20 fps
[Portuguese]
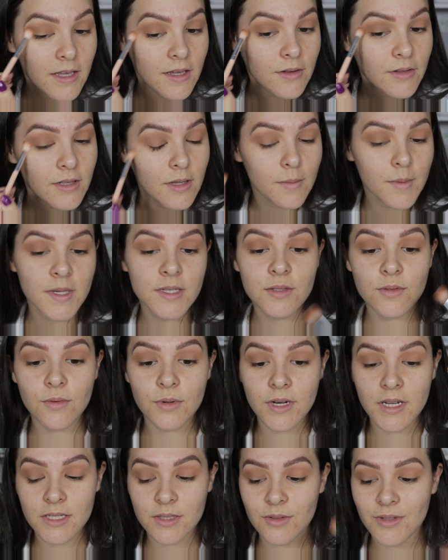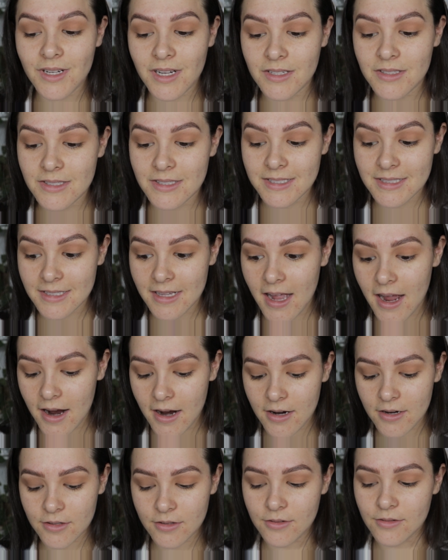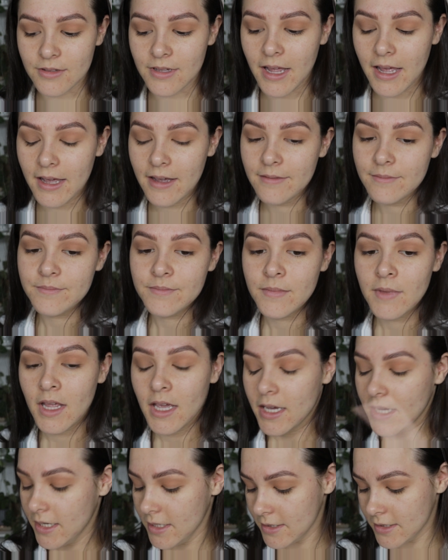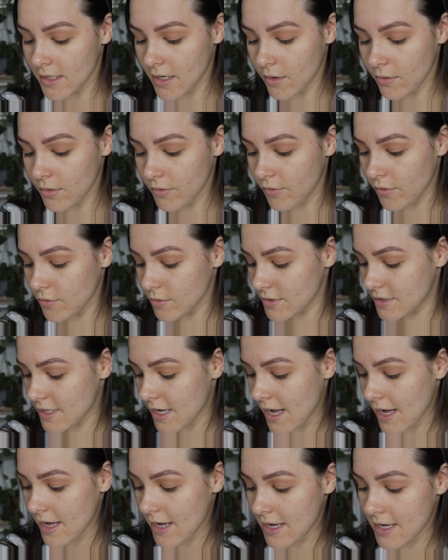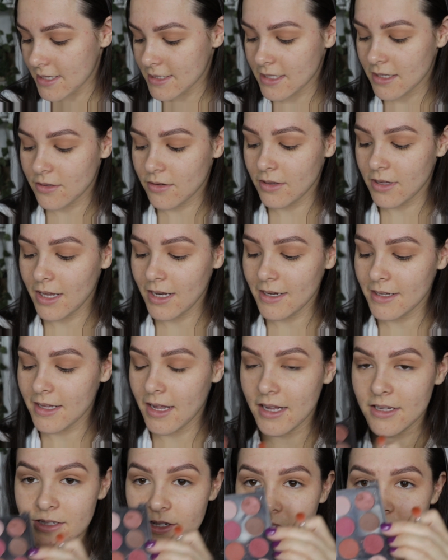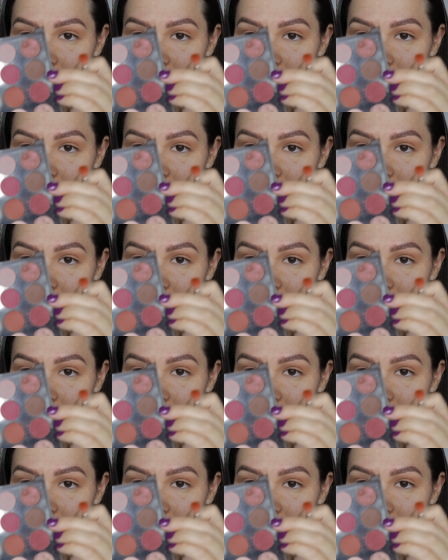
E eu também escureço o canto externo, né? Então, eu vou usar essa tonalidade